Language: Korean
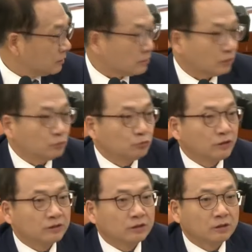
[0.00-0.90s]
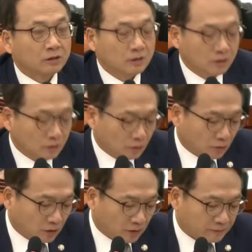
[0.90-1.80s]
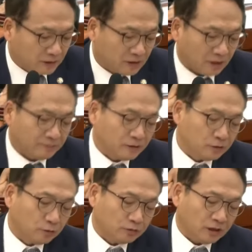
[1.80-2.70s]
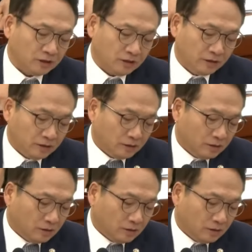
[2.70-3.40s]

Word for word: 전국에서 월남전 참전 용사들이